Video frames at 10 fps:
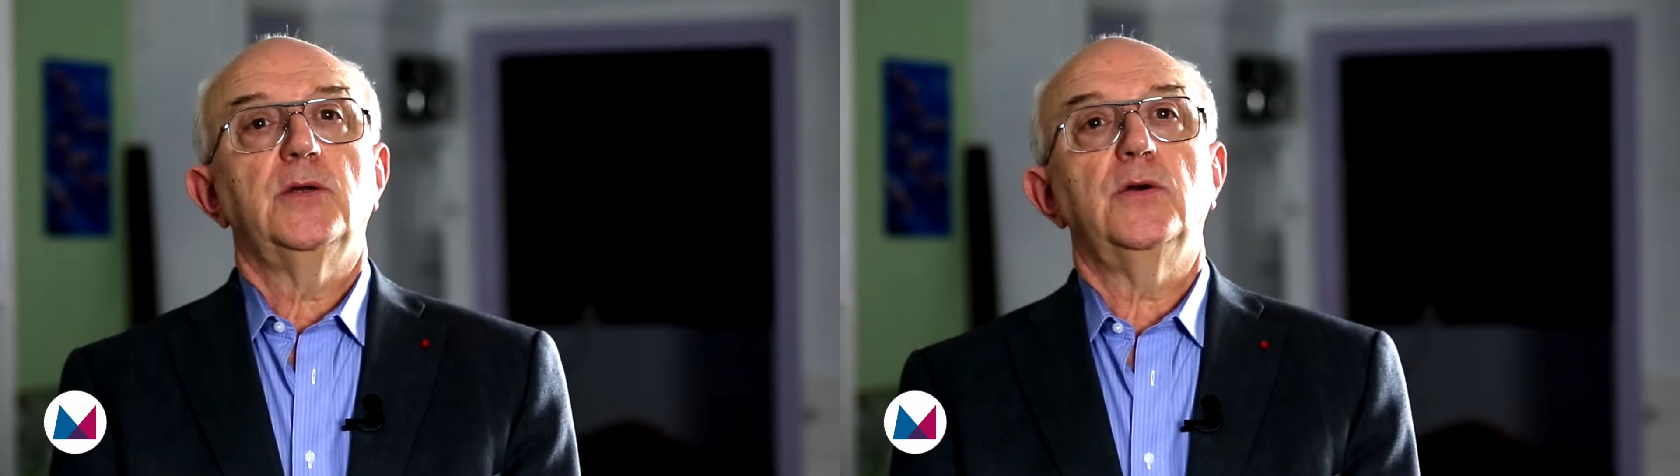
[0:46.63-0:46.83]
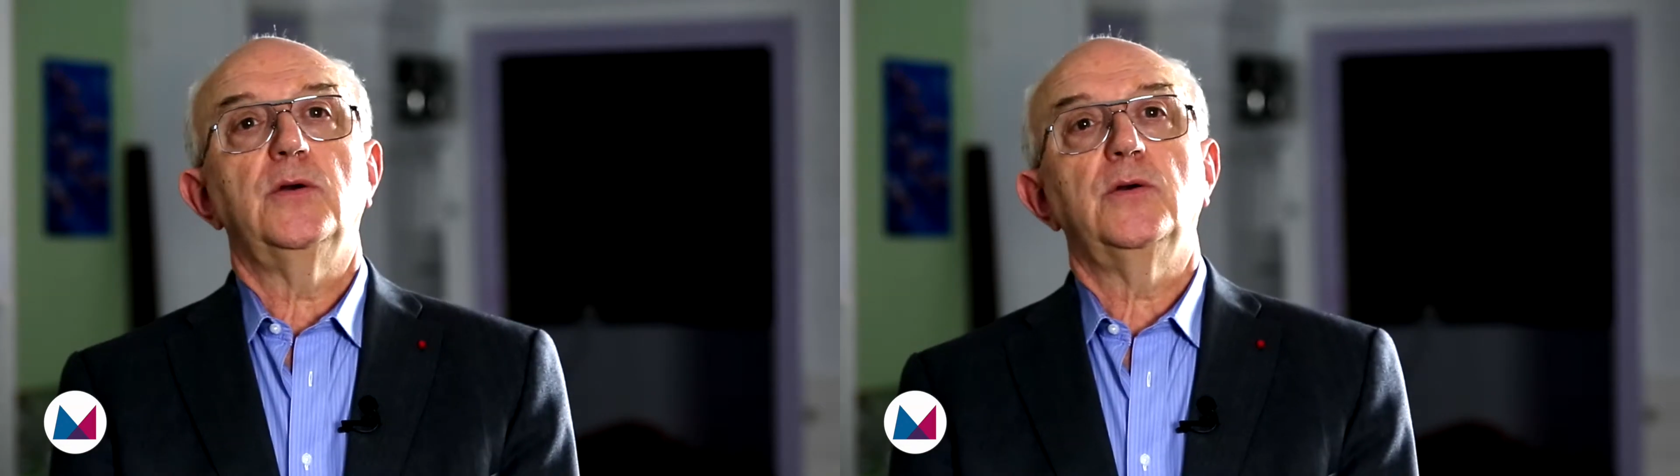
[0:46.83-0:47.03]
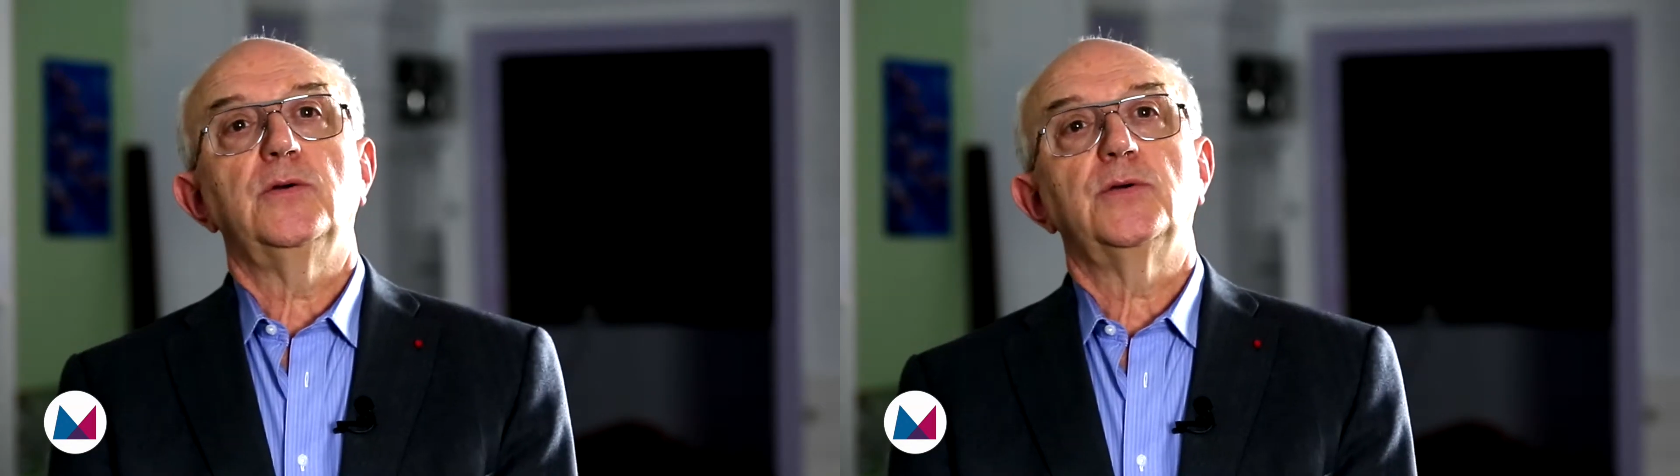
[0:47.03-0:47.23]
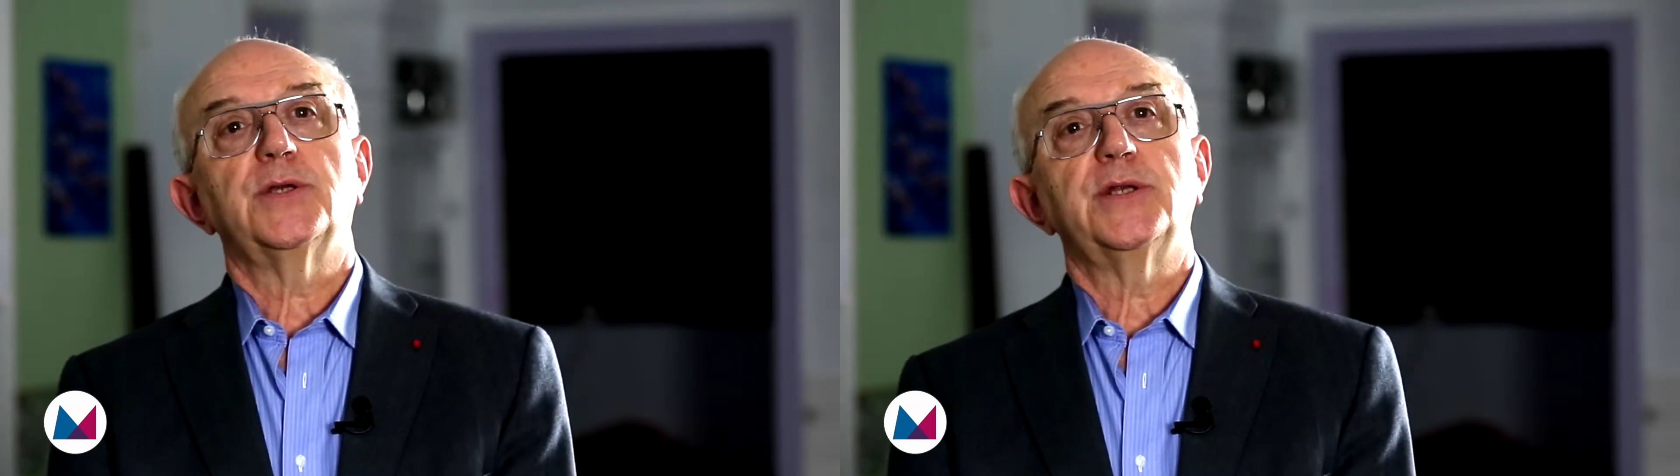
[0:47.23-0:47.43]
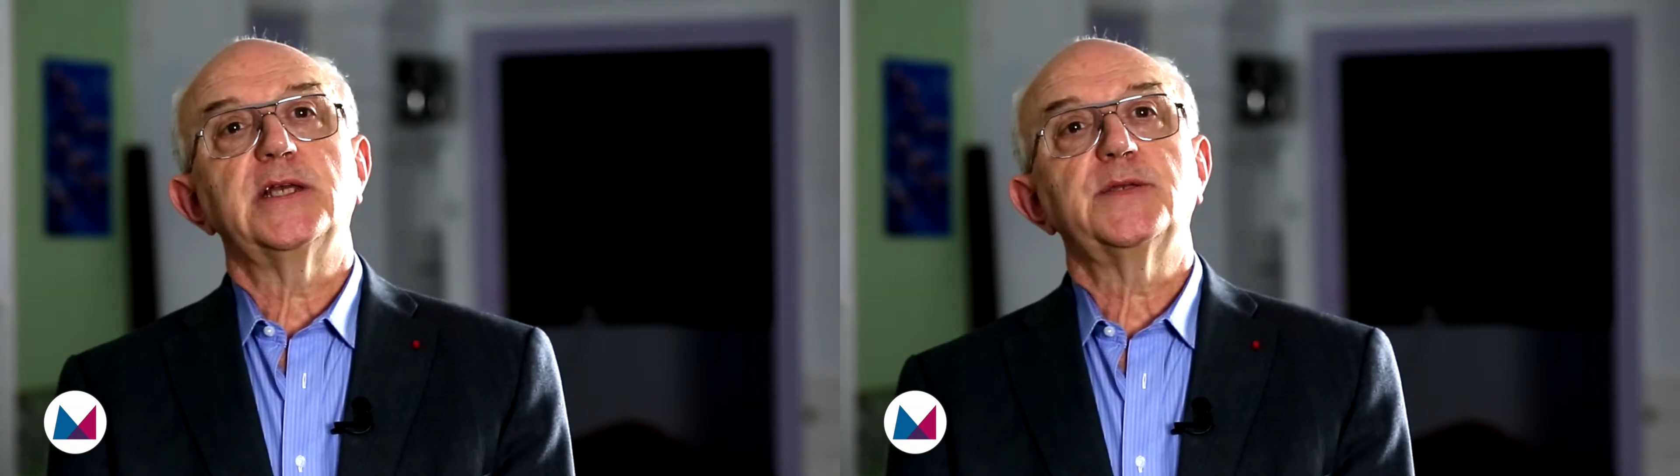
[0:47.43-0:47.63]
euh,
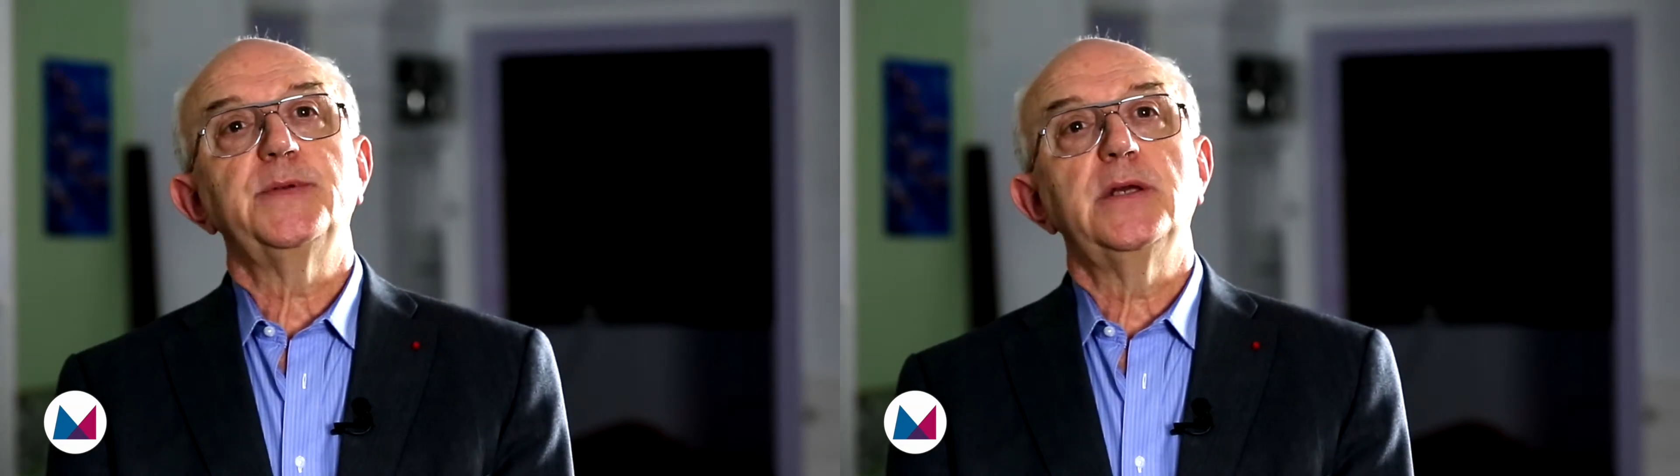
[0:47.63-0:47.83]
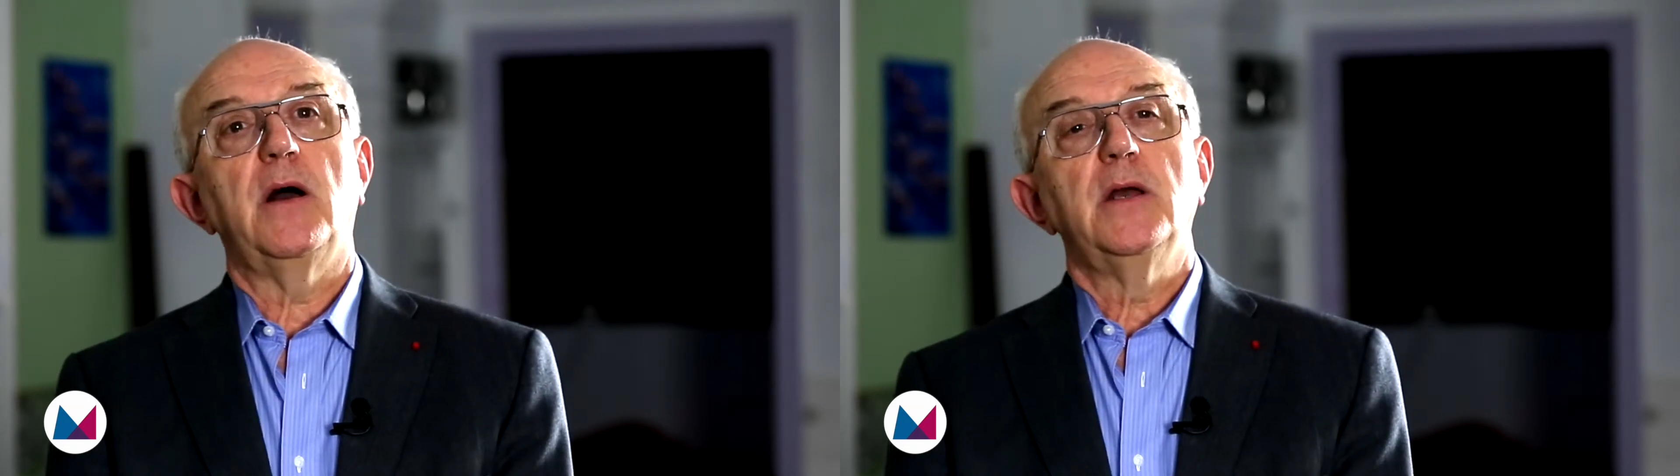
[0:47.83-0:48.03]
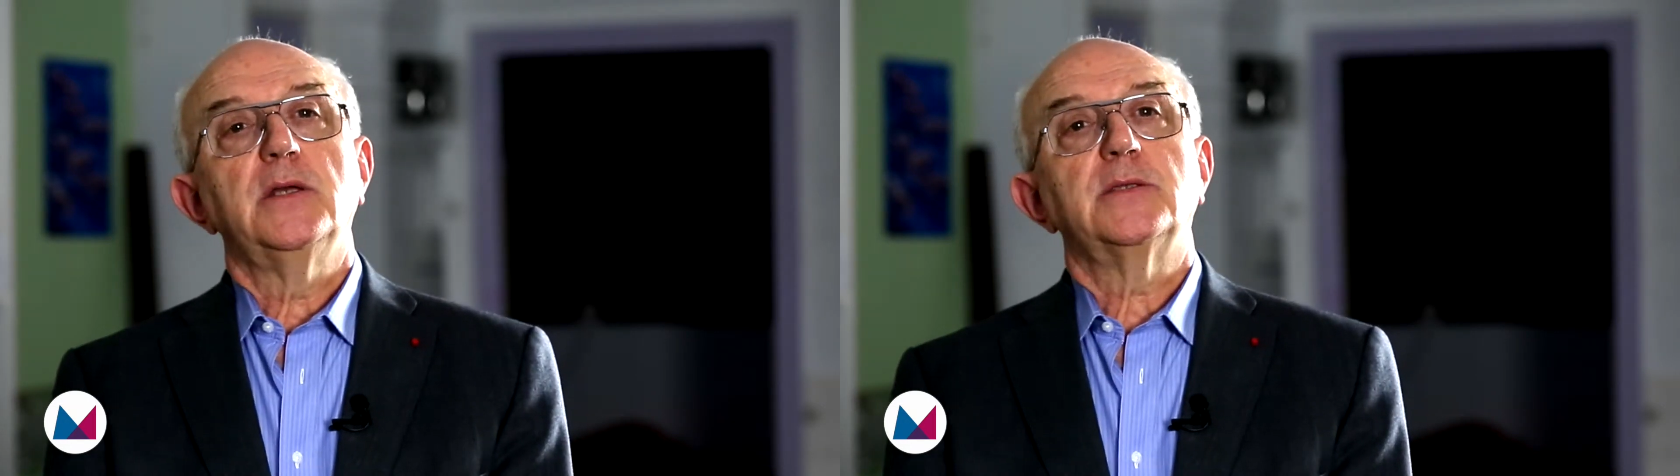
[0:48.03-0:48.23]
s'en inspire,